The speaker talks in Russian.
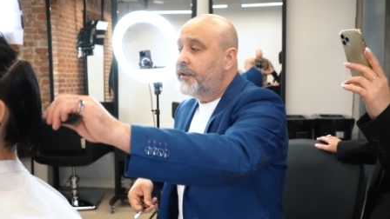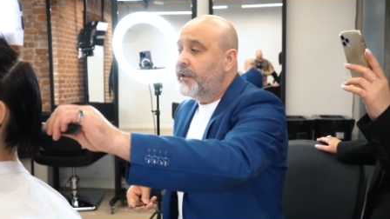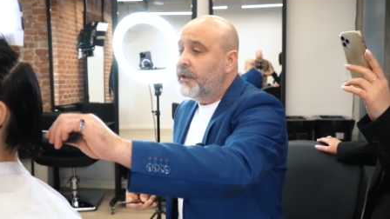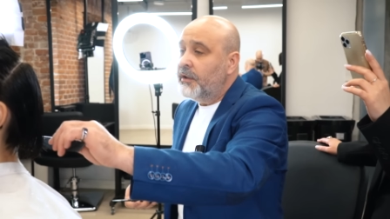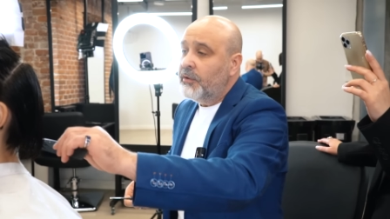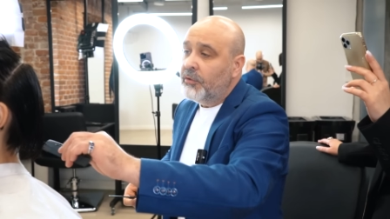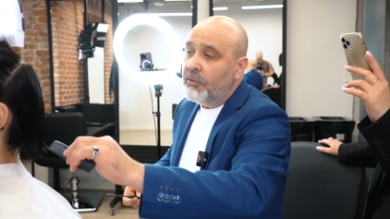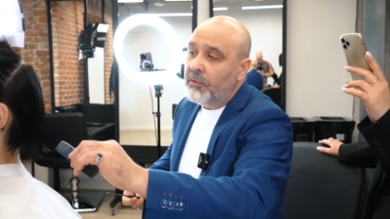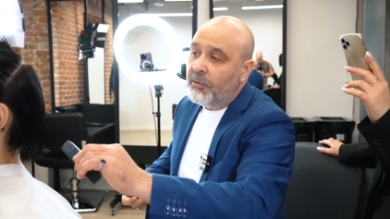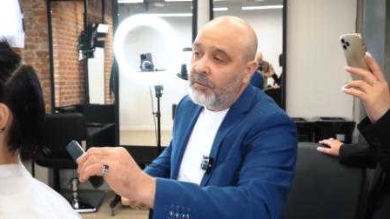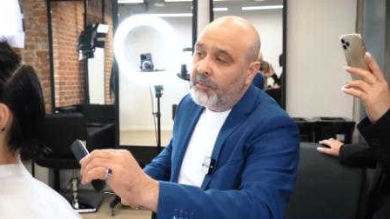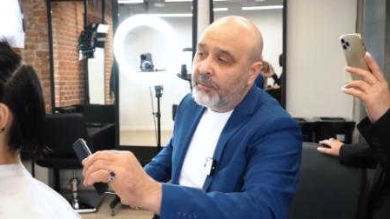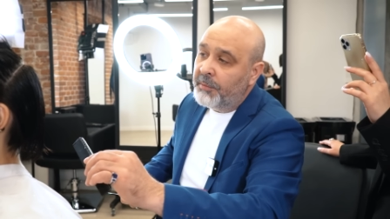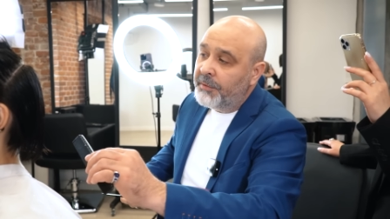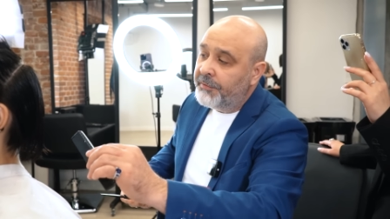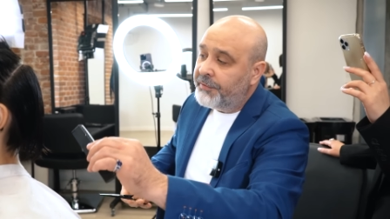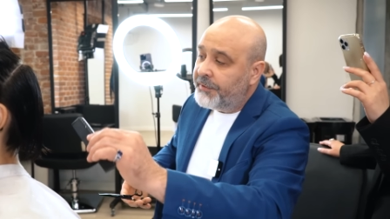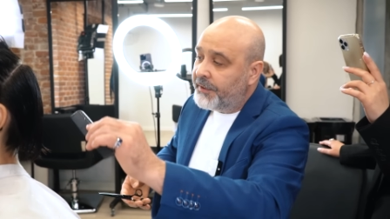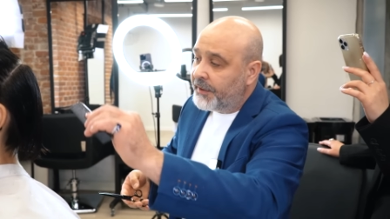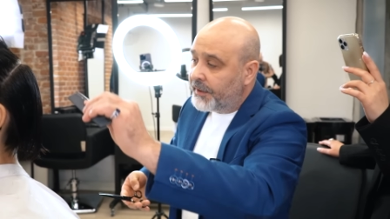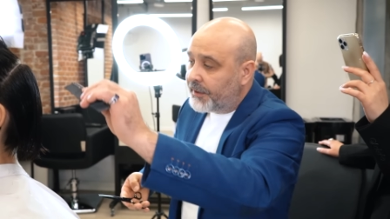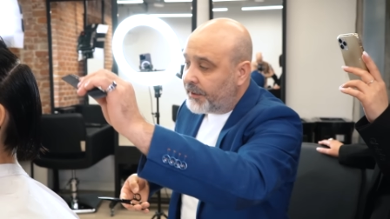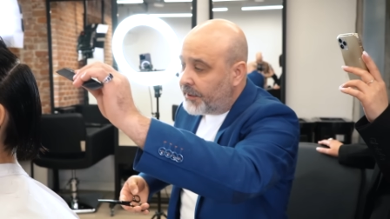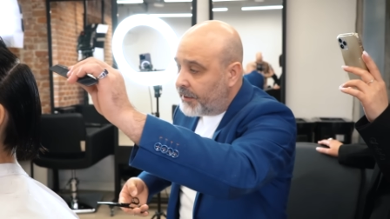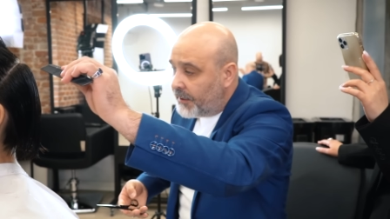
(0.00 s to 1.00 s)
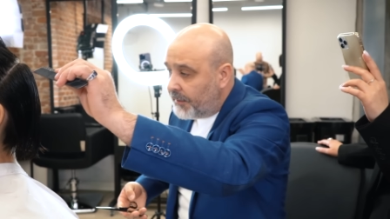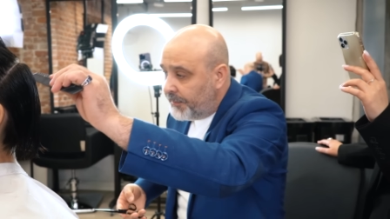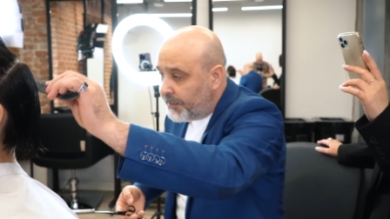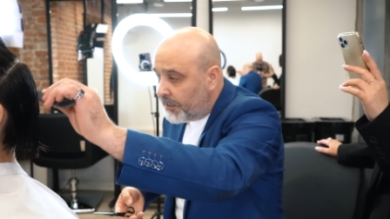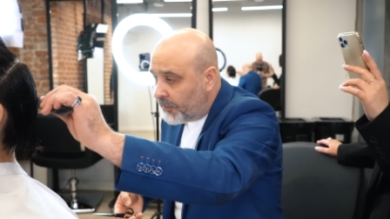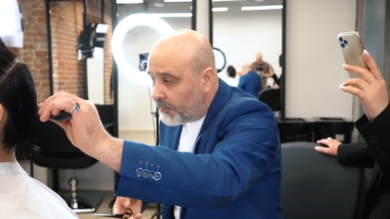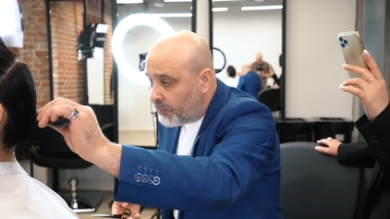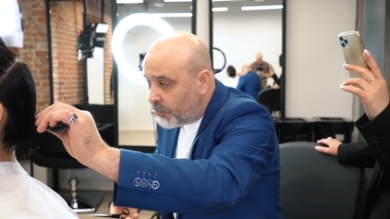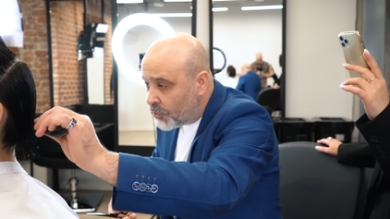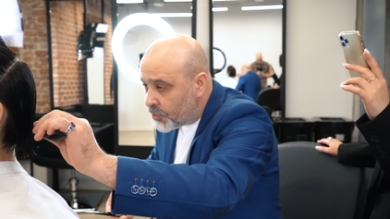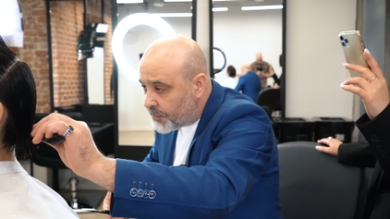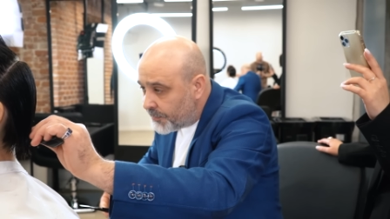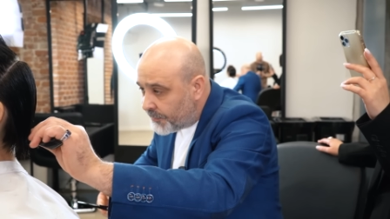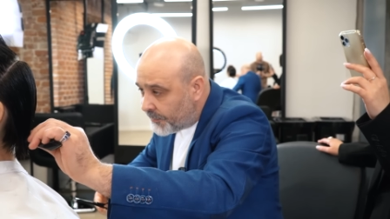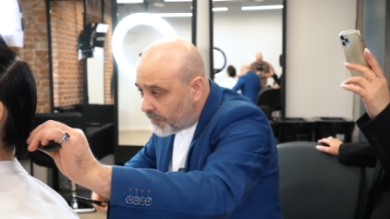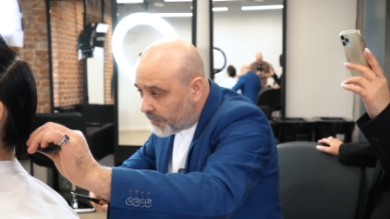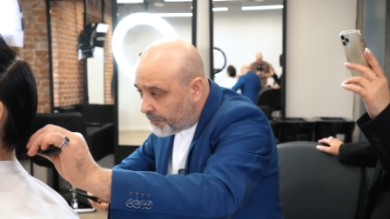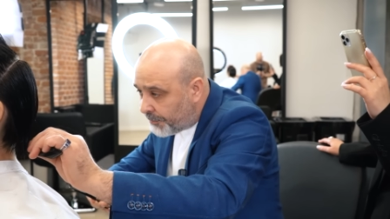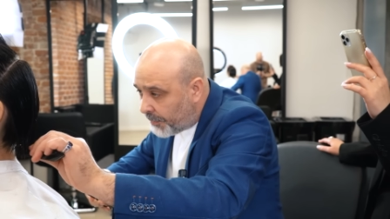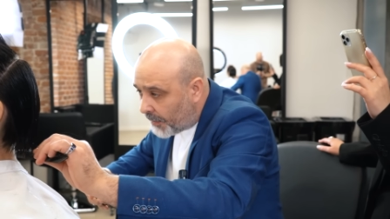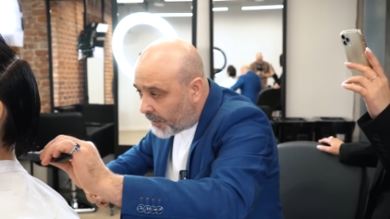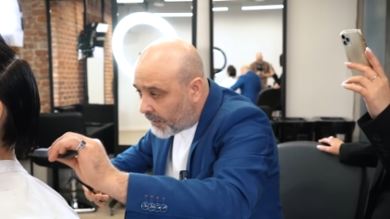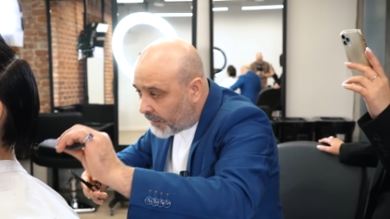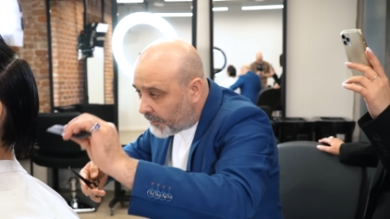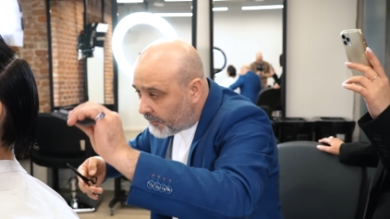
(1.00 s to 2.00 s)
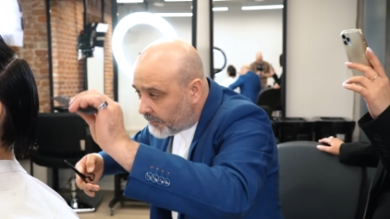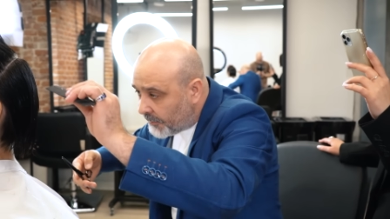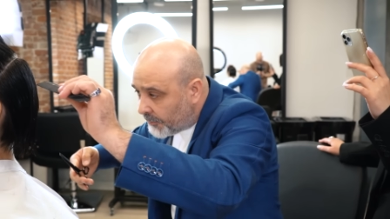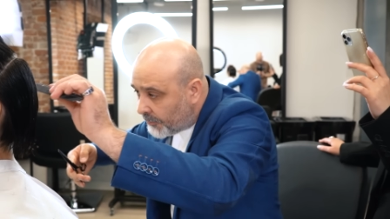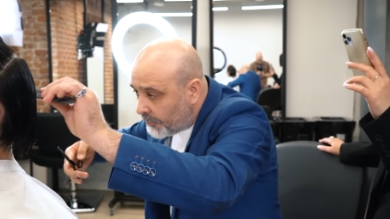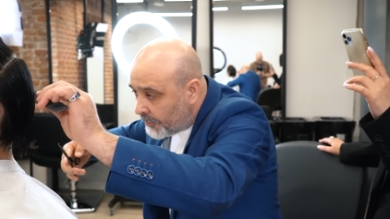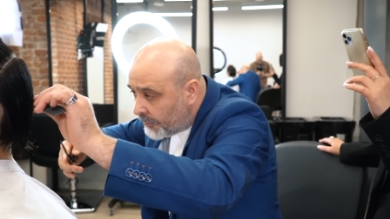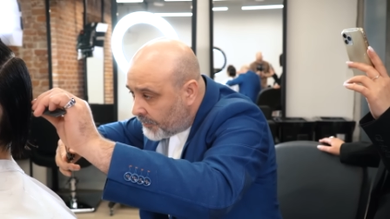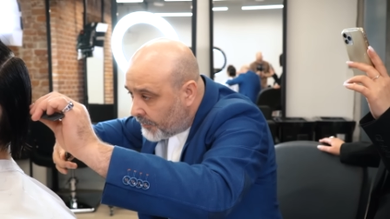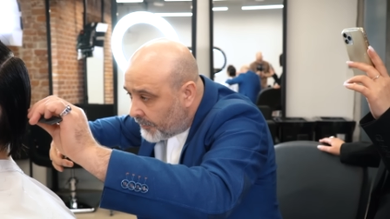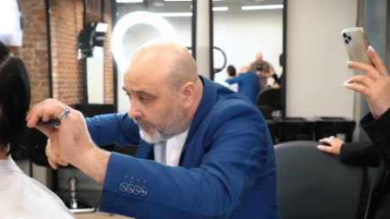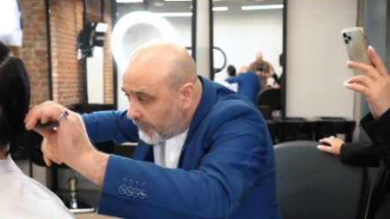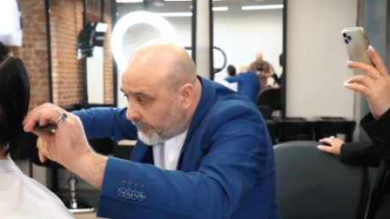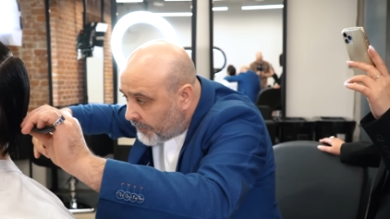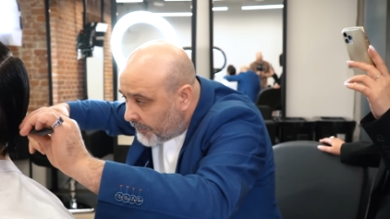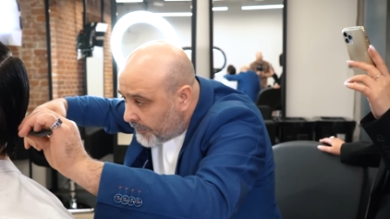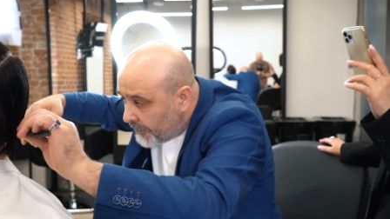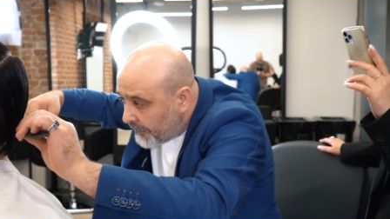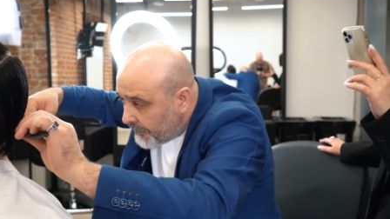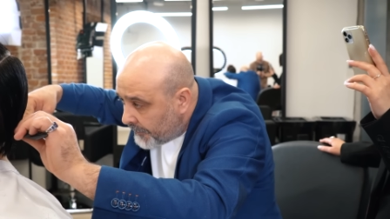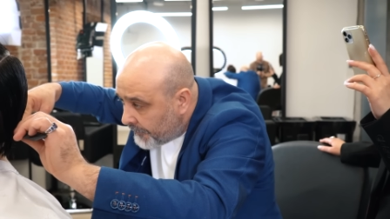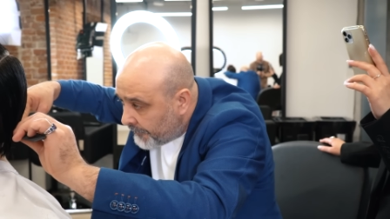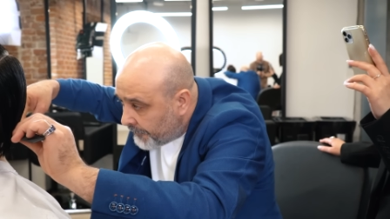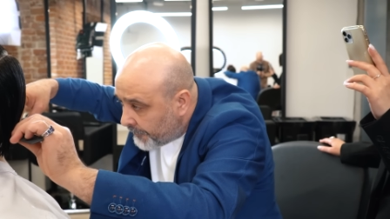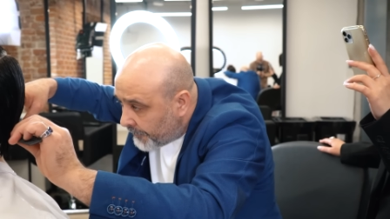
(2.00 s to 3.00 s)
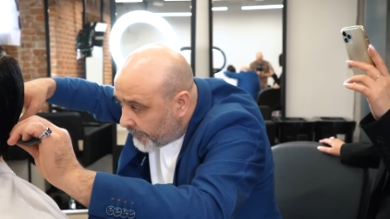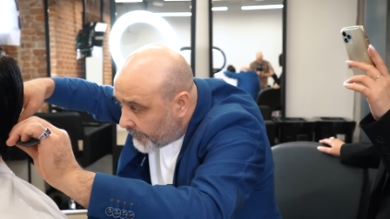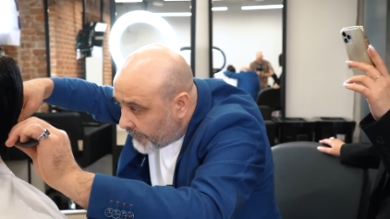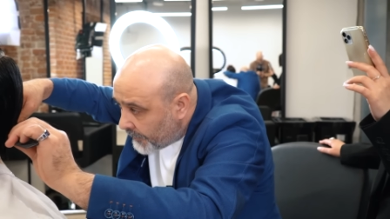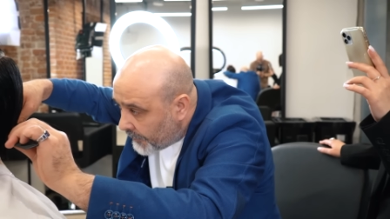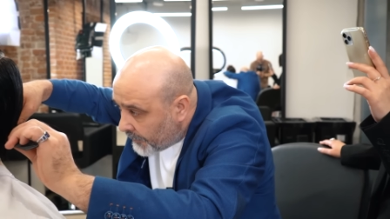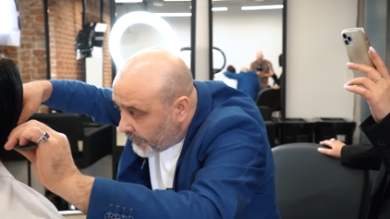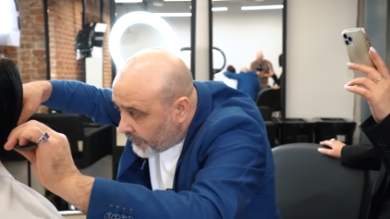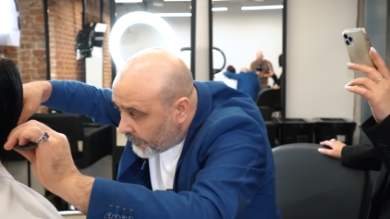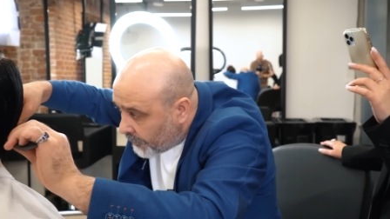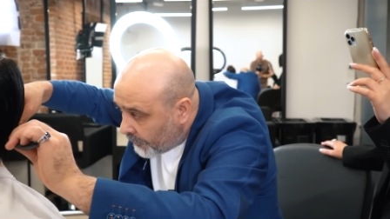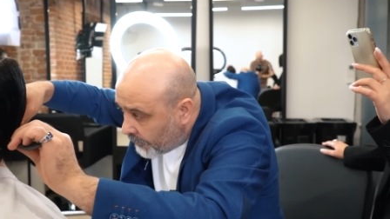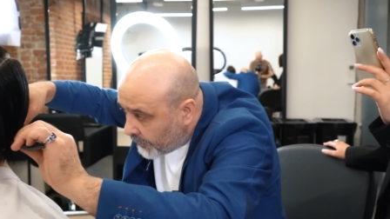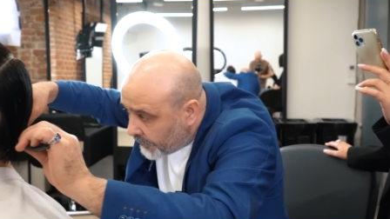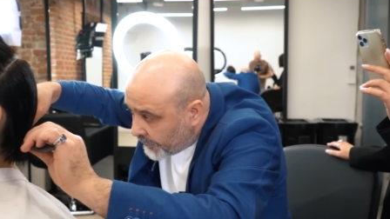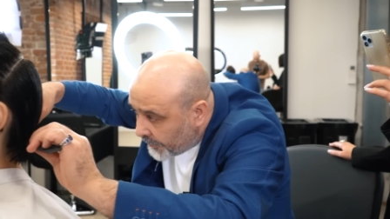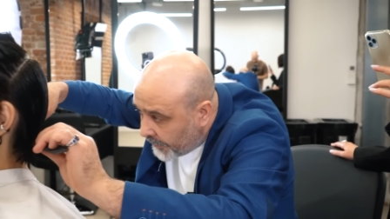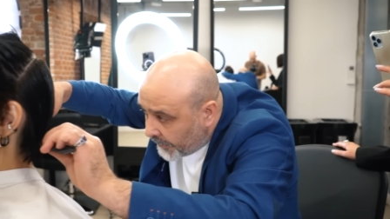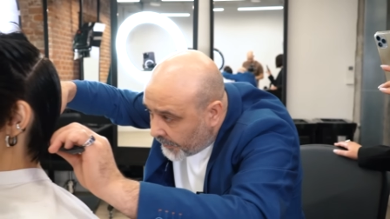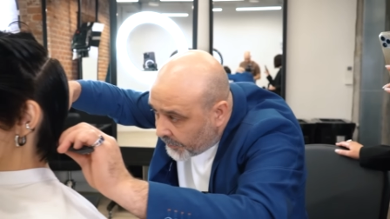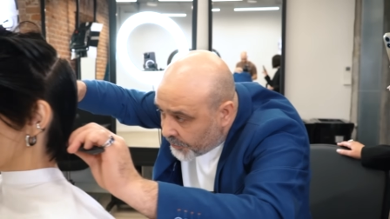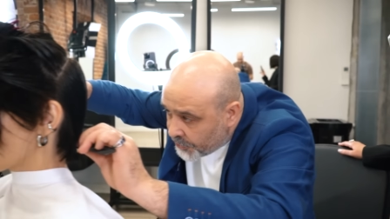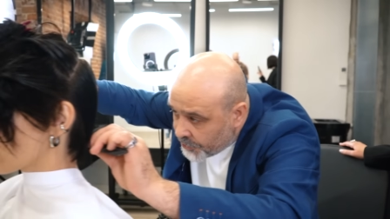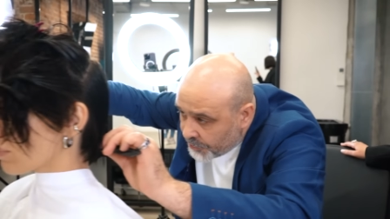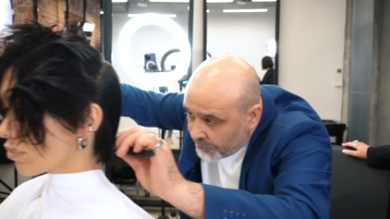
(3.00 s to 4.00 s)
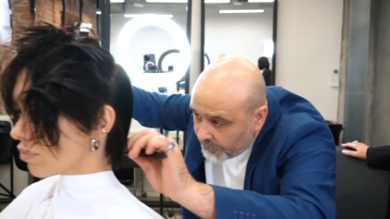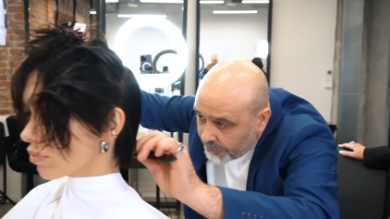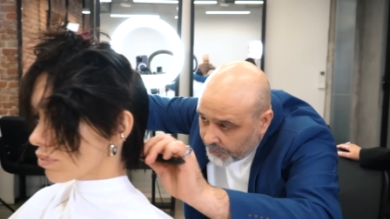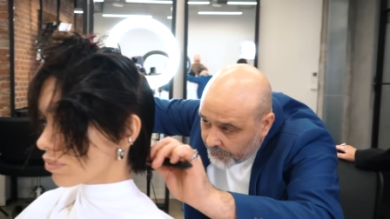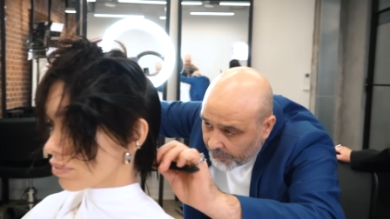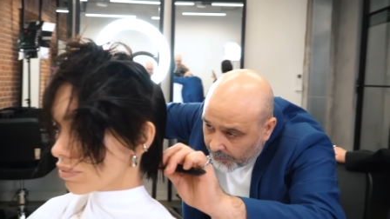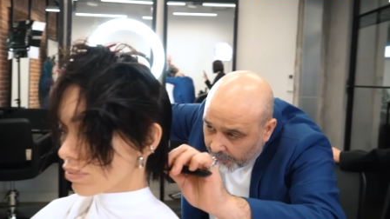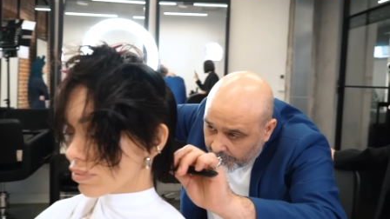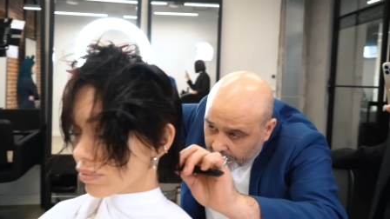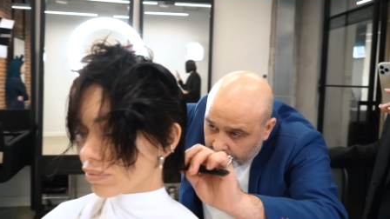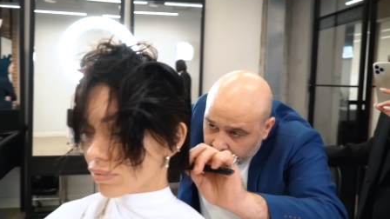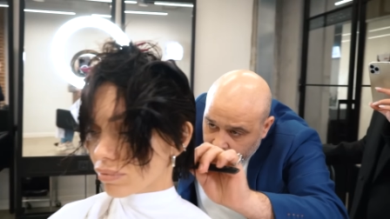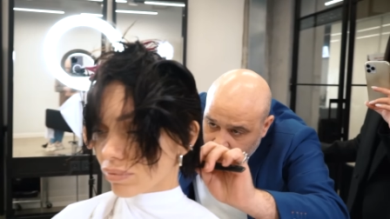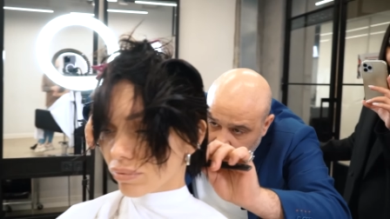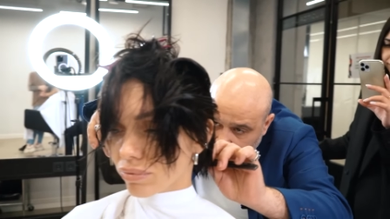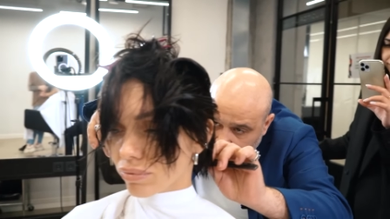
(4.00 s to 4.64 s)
делаю, мы в тех Демидовича можем сделать по-разному. Ну вот я решил так.